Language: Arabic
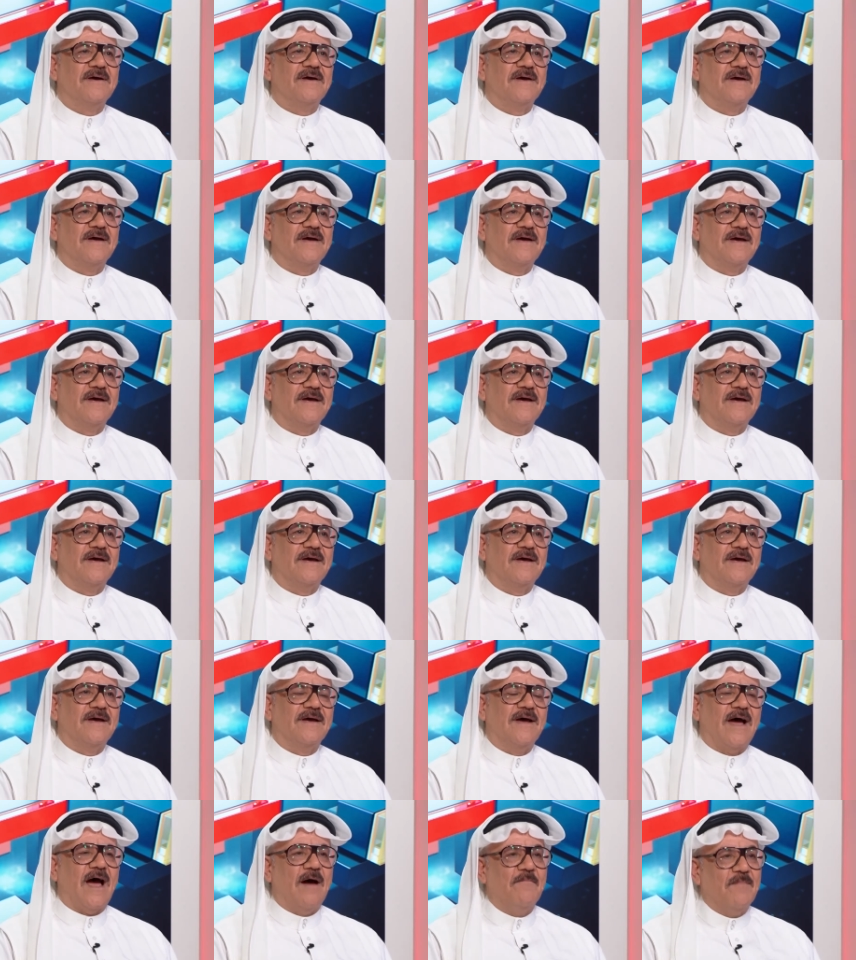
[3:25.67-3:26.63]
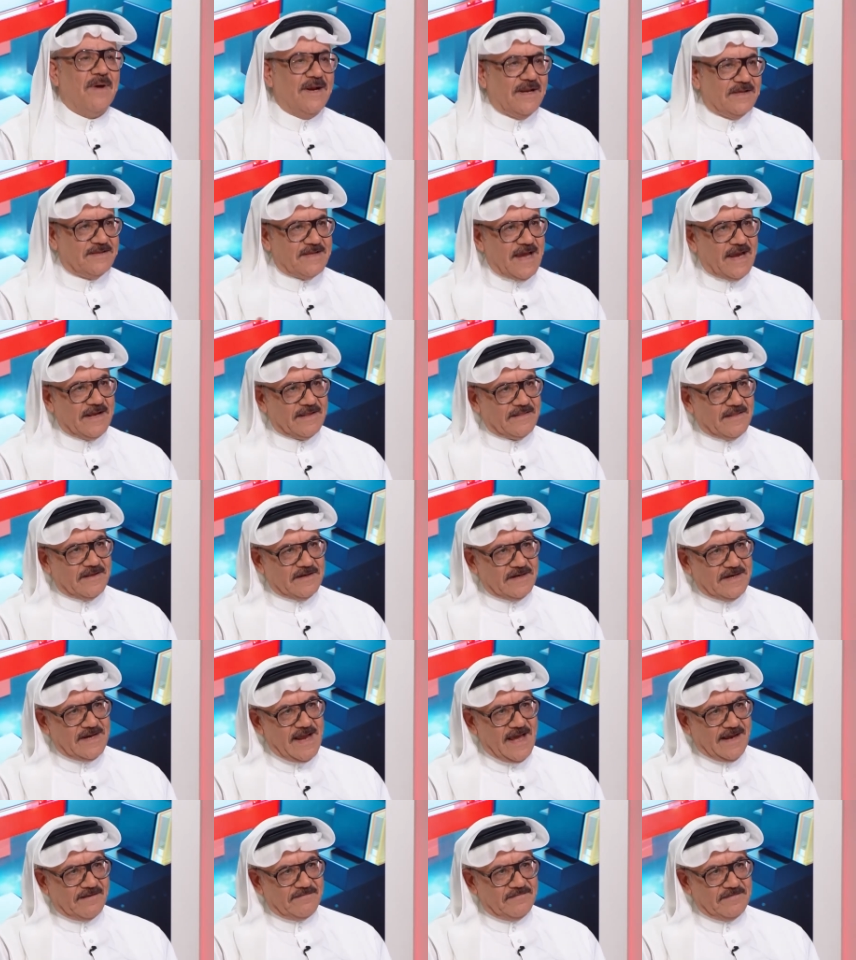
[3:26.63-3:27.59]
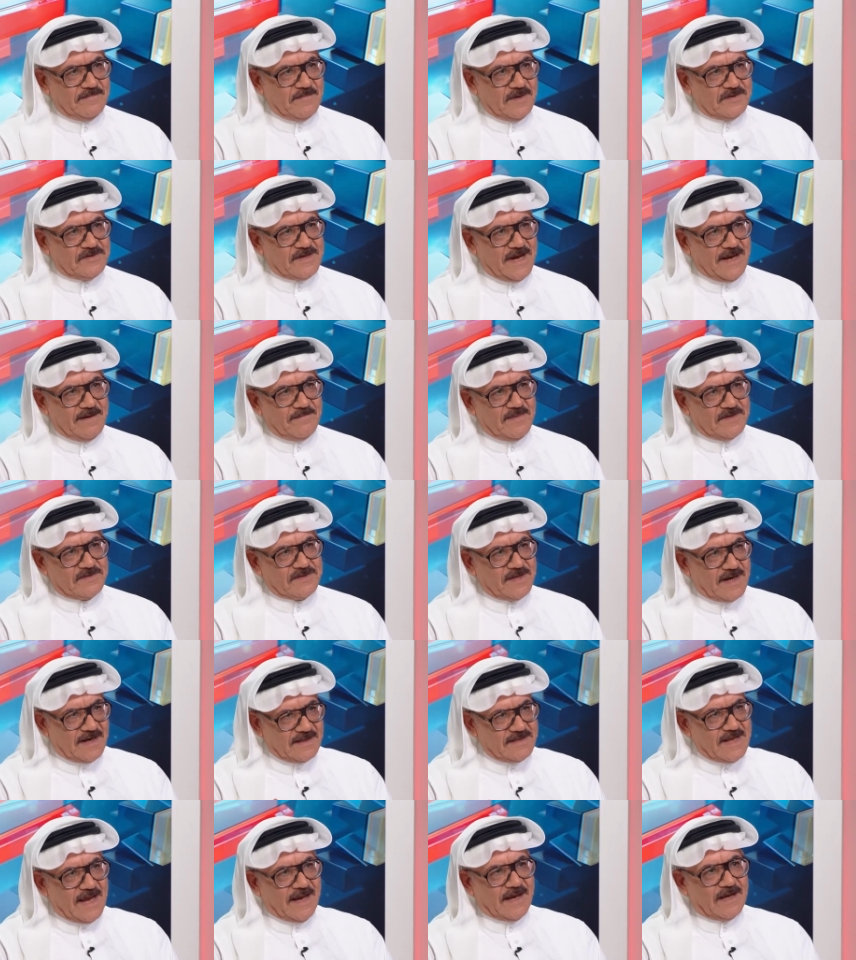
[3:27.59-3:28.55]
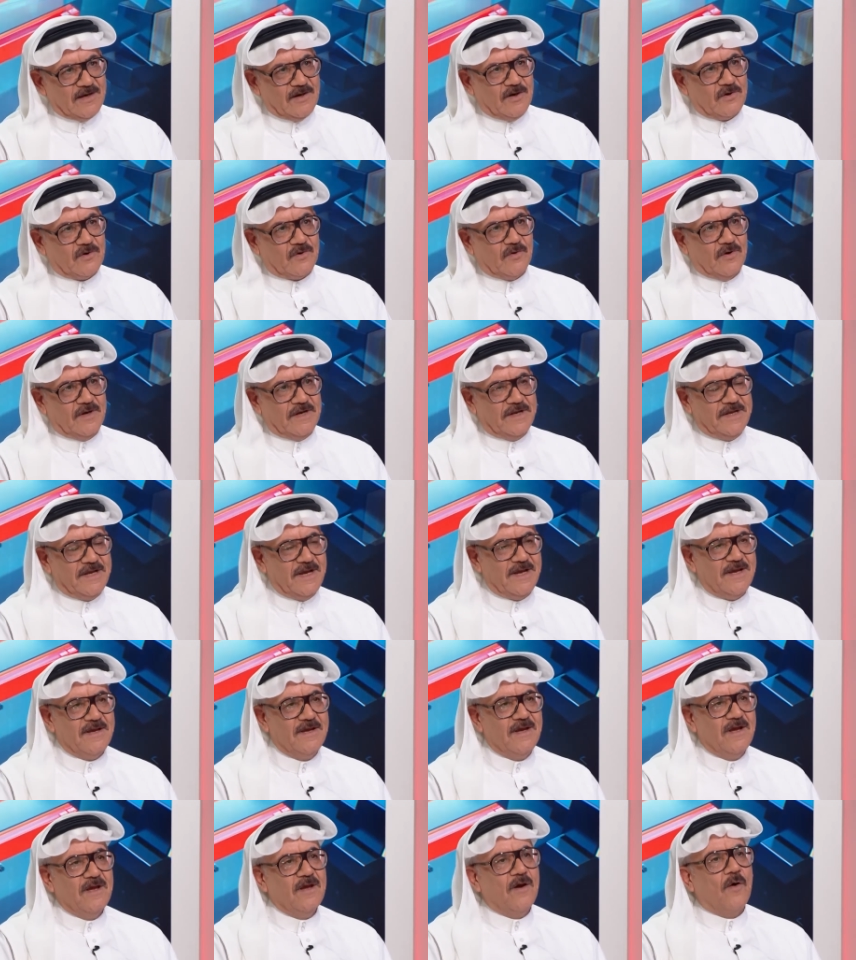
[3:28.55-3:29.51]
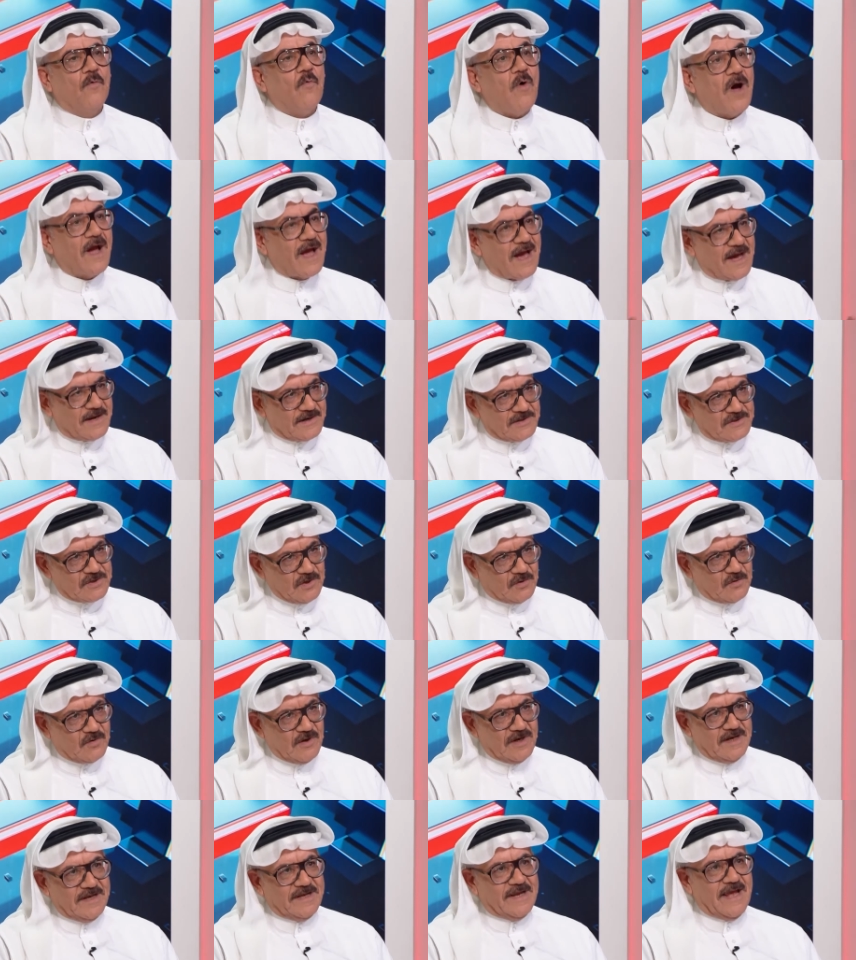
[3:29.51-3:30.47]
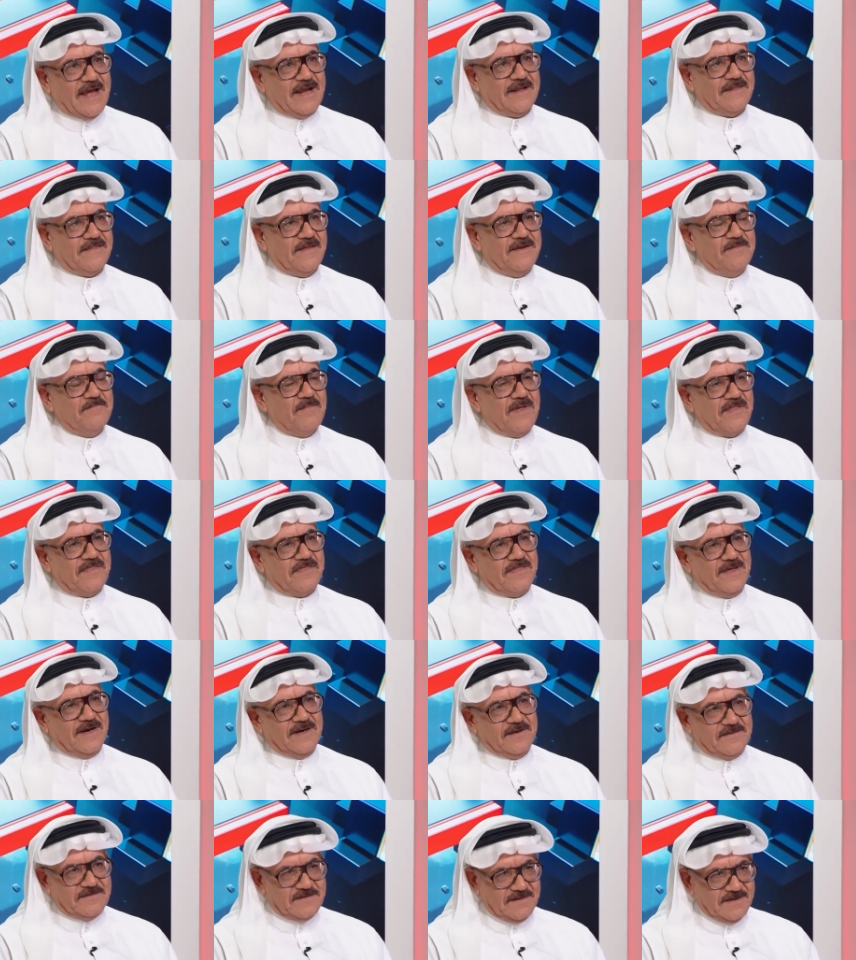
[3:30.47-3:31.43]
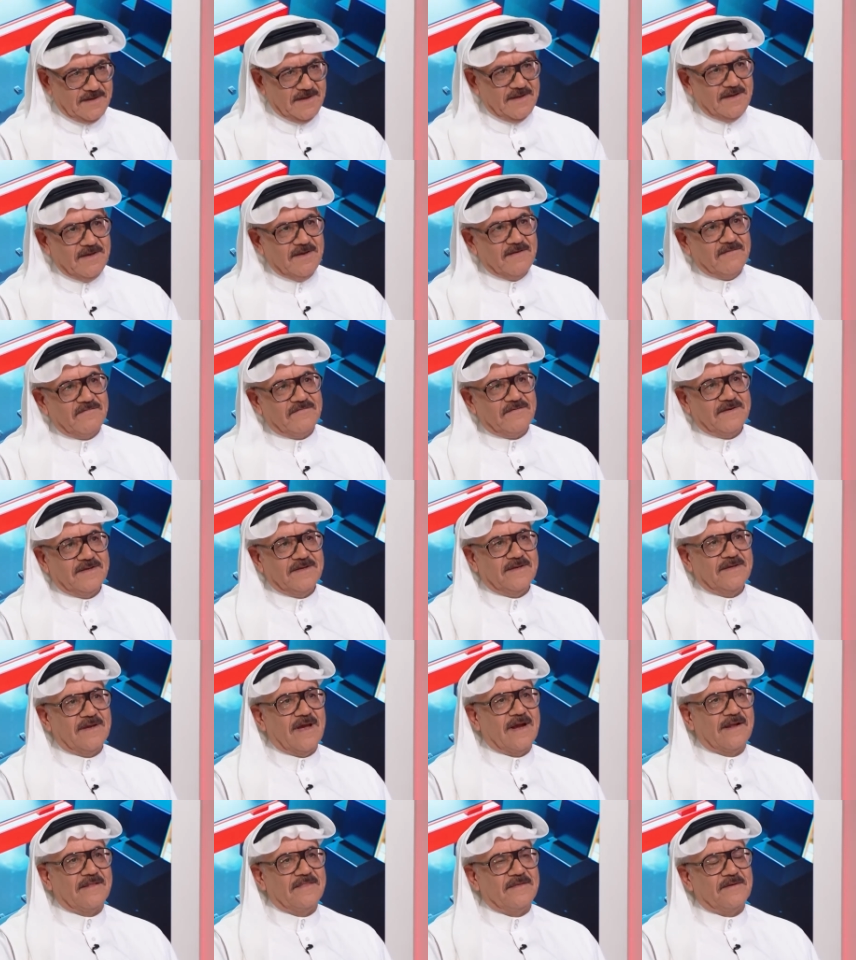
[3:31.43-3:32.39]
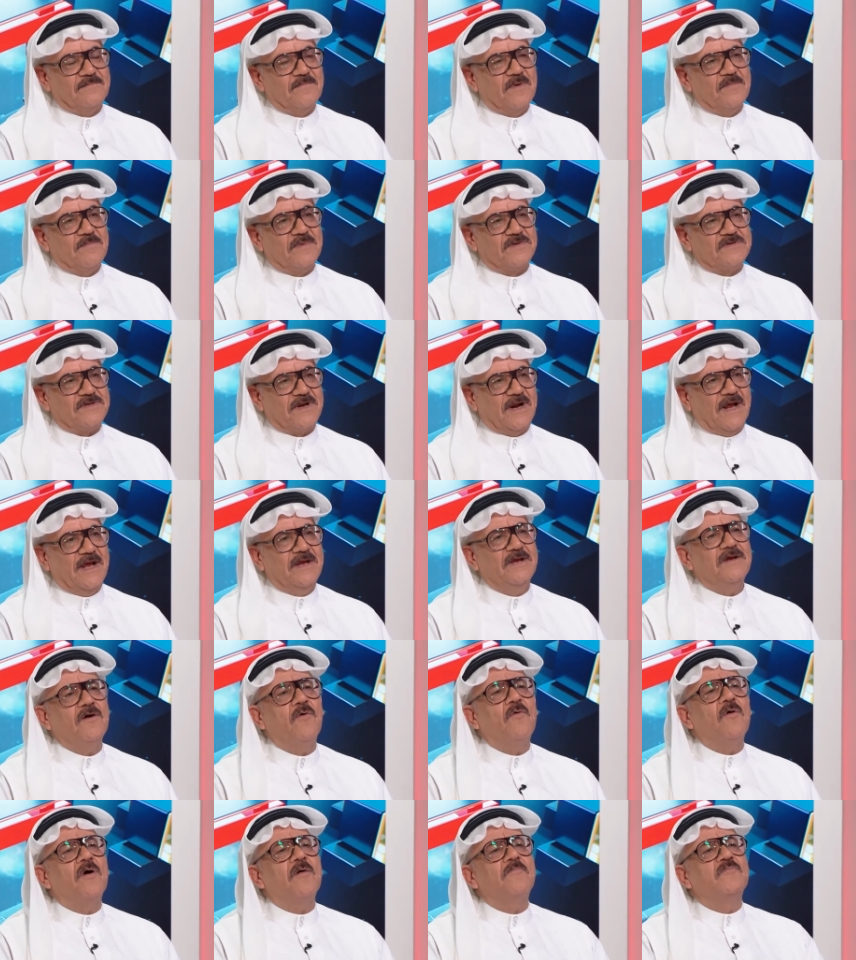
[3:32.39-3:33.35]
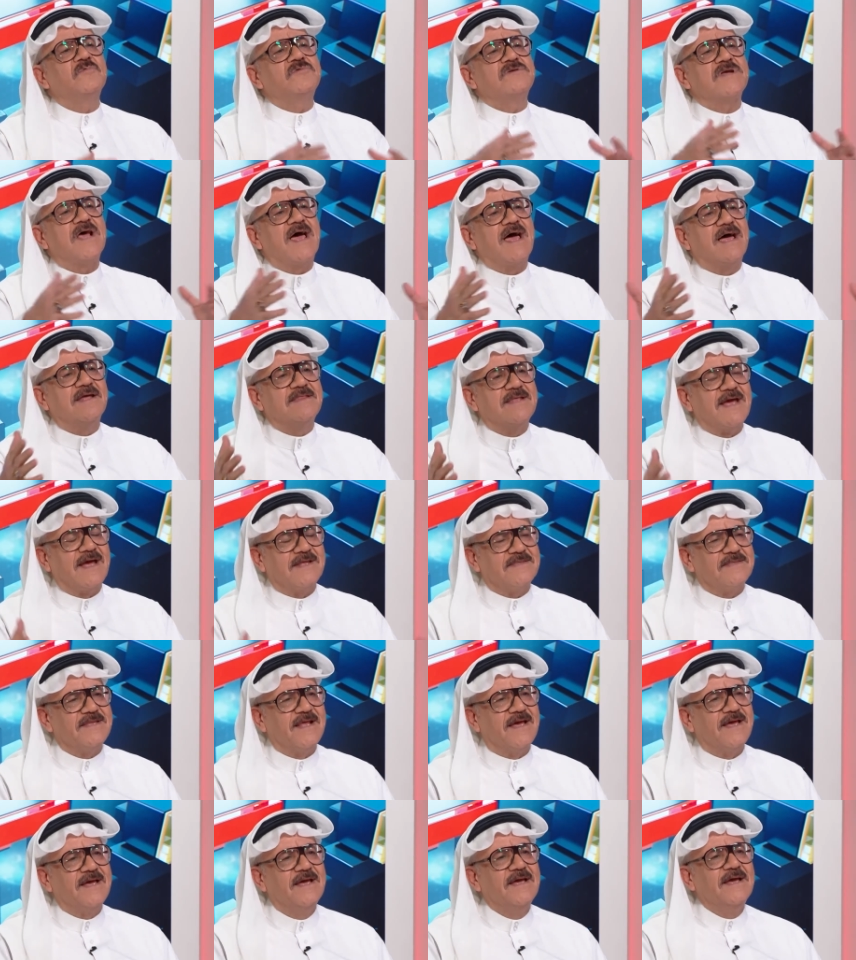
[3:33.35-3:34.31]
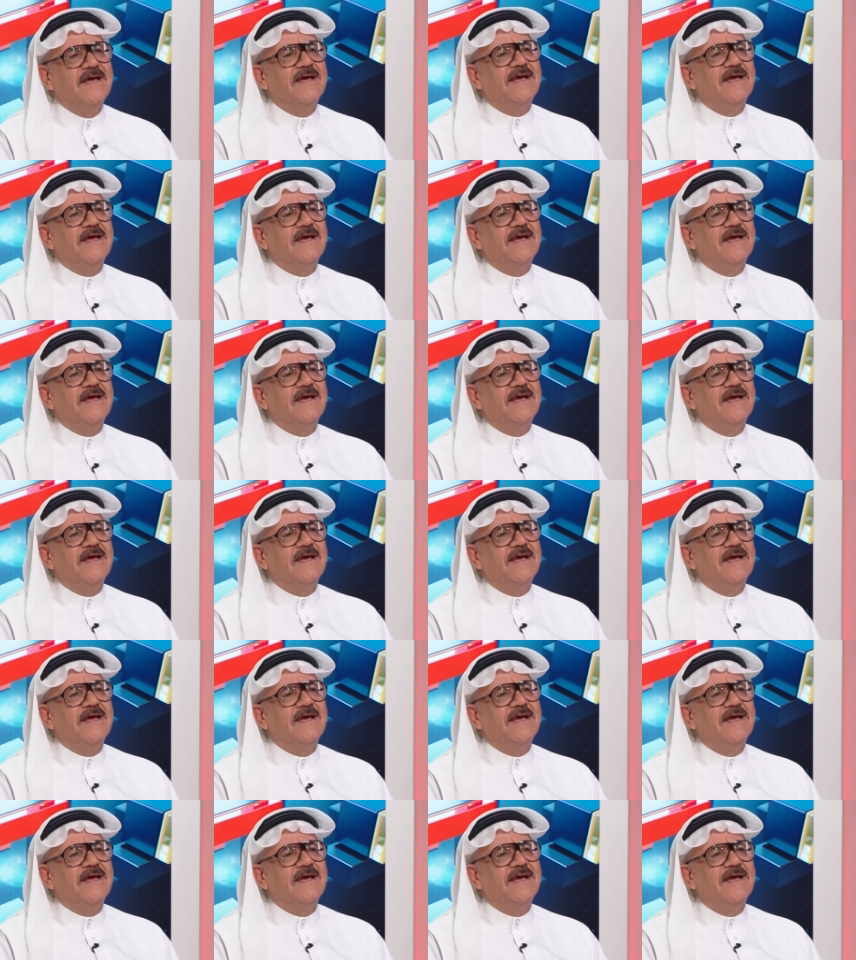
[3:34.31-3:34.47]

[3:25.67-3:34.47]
آه، عملت أيضا هناك في مجال المسرح داخل الكلية وخارج الكلية أيضا مثلت في أكثر من مسرحية ومشاهداتنا